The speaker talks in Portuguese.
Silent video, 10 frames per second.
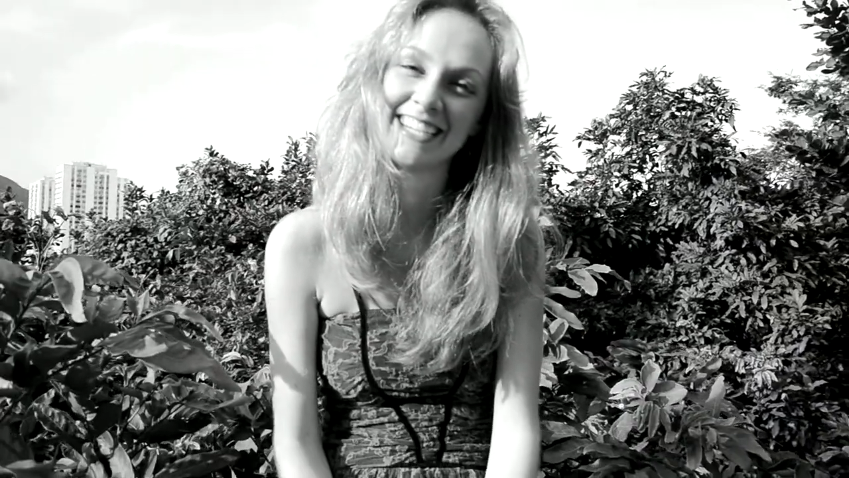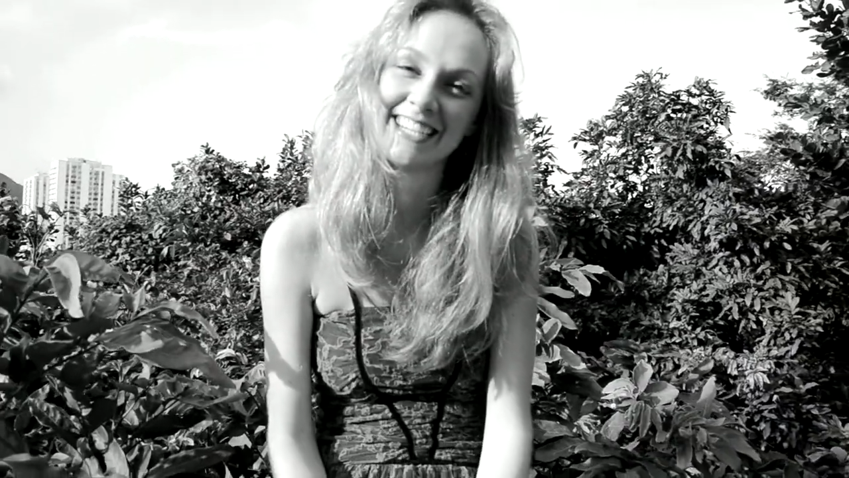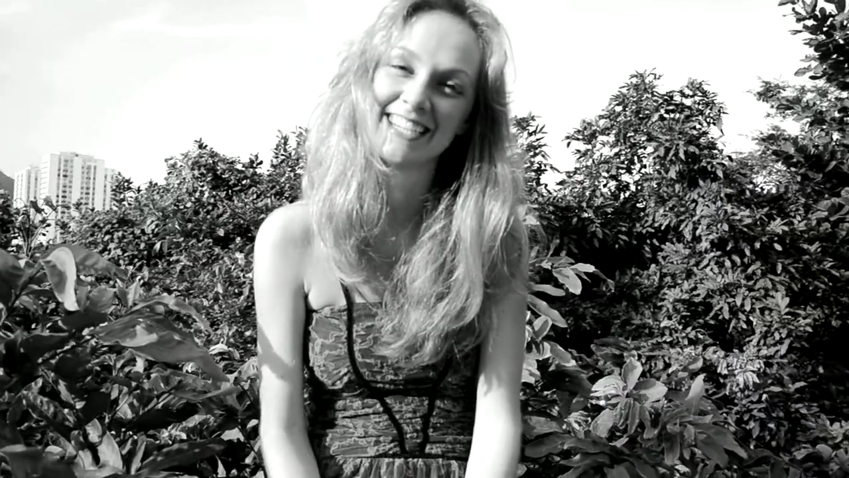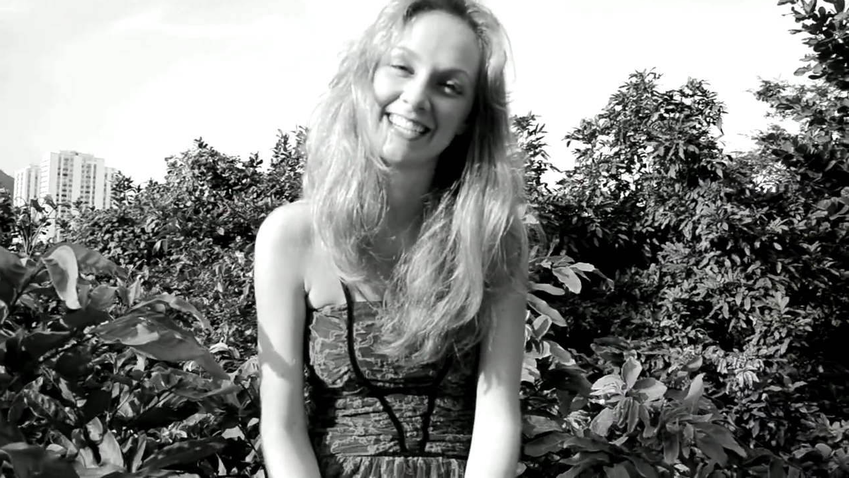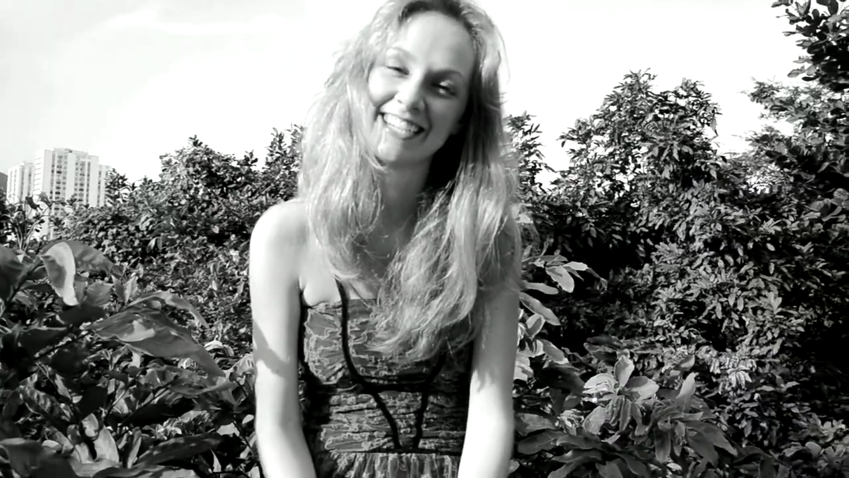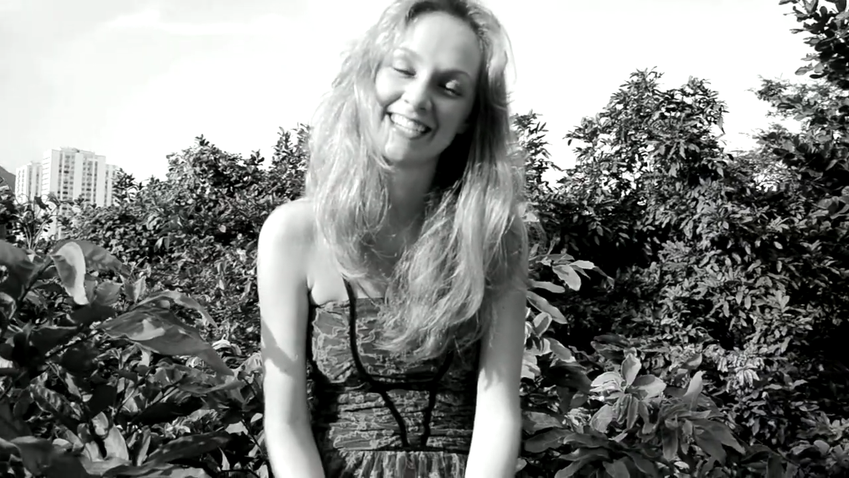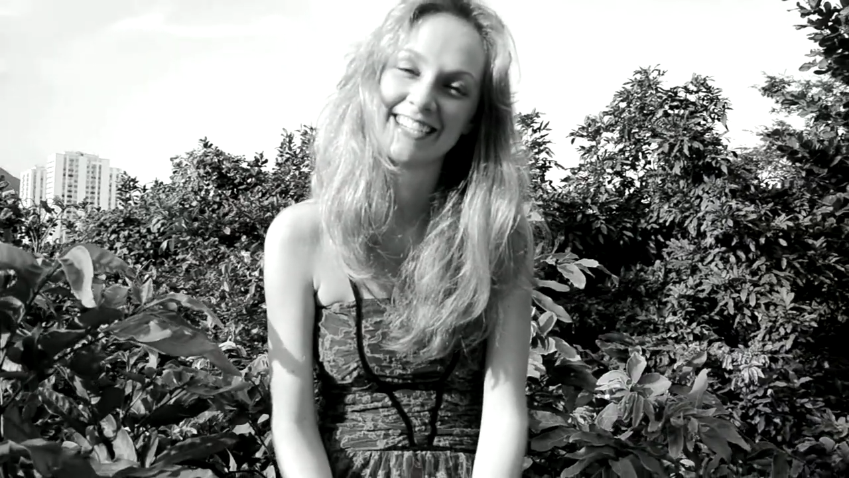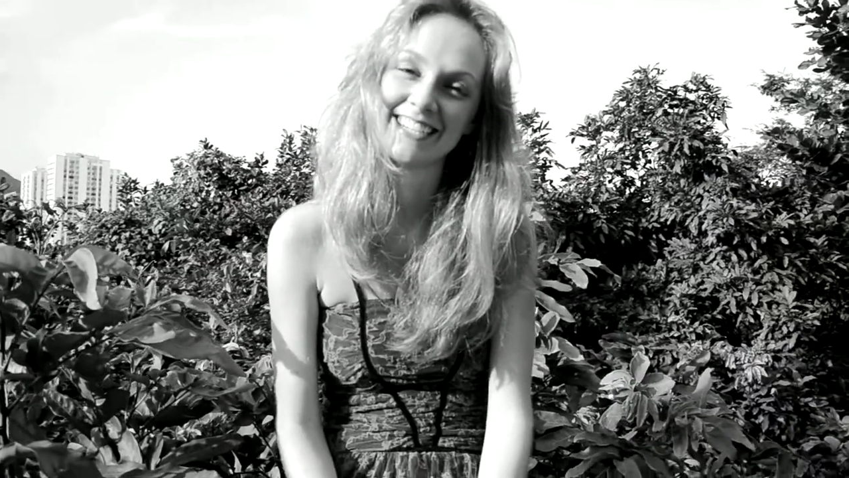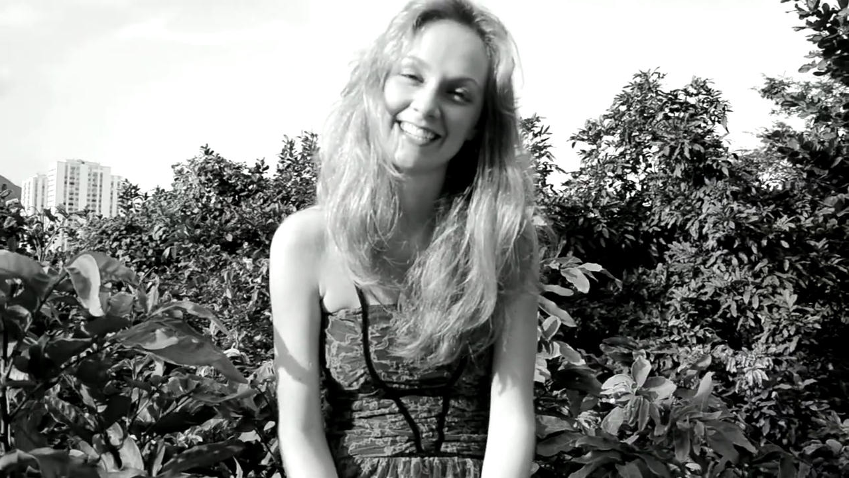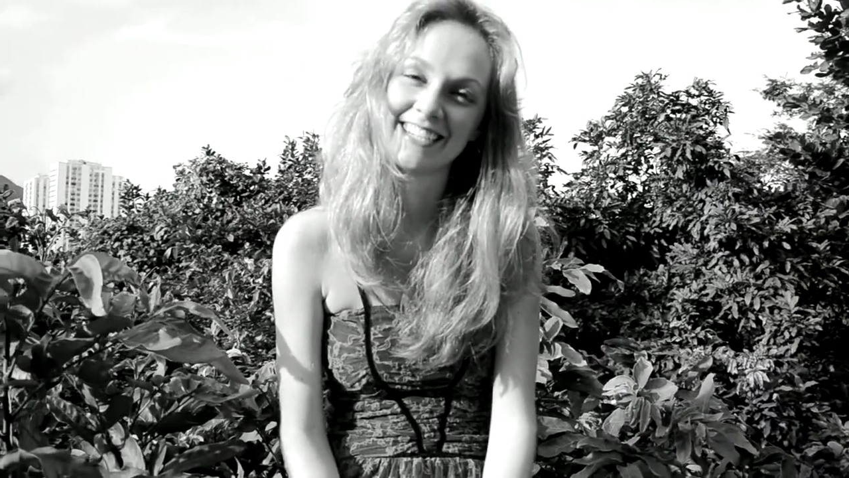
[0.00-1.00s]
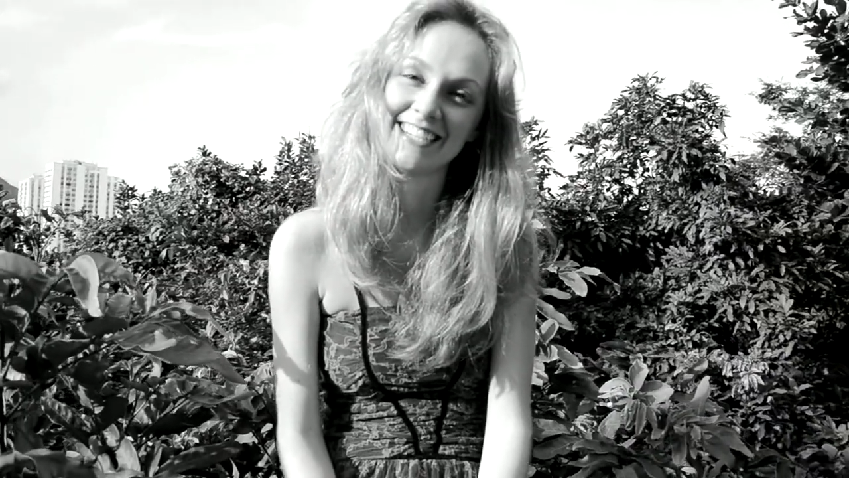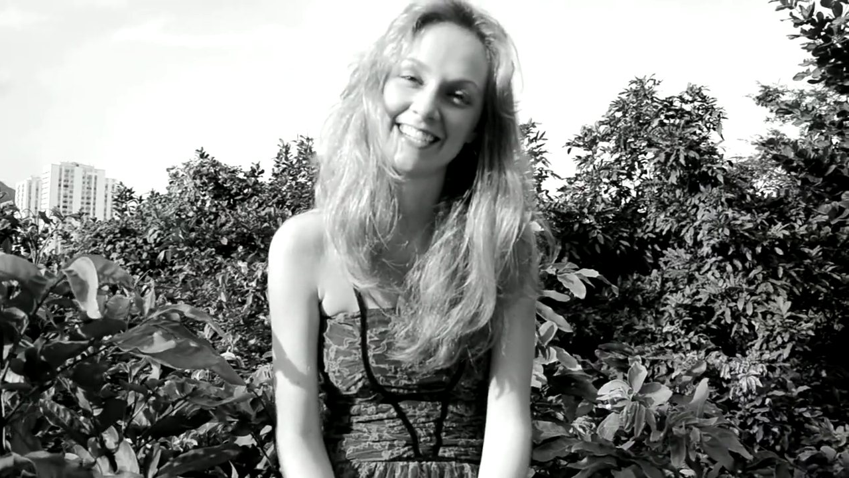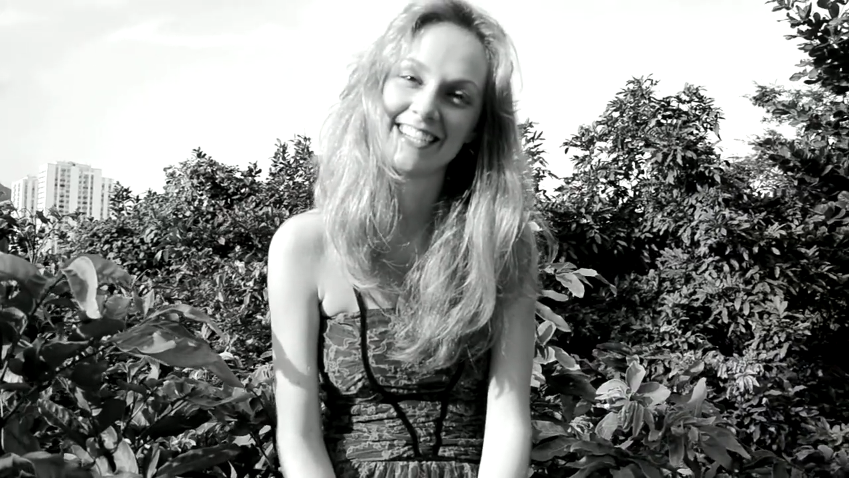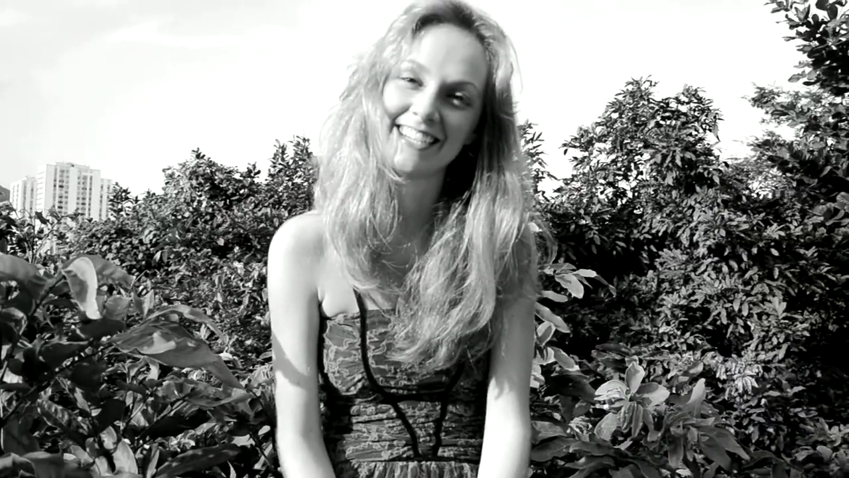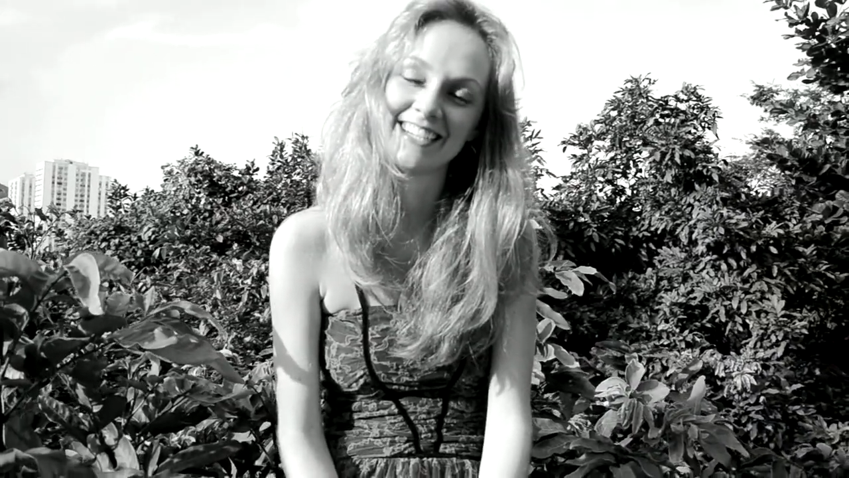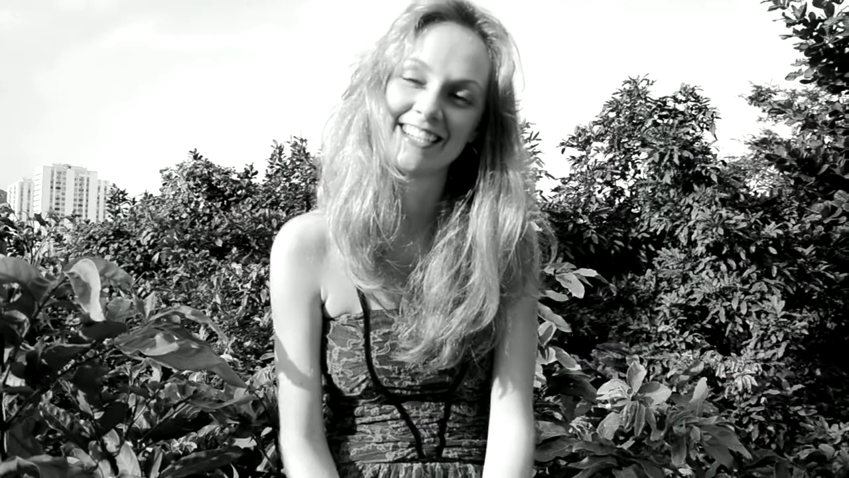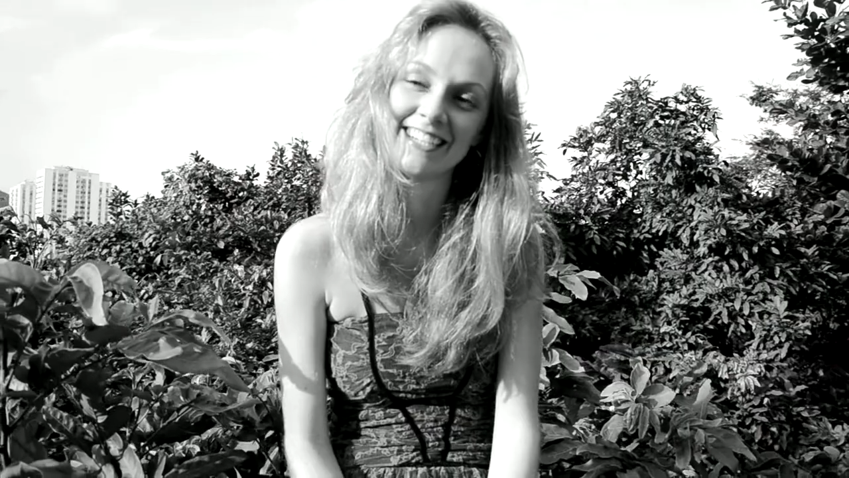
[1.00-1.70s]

É, né? É.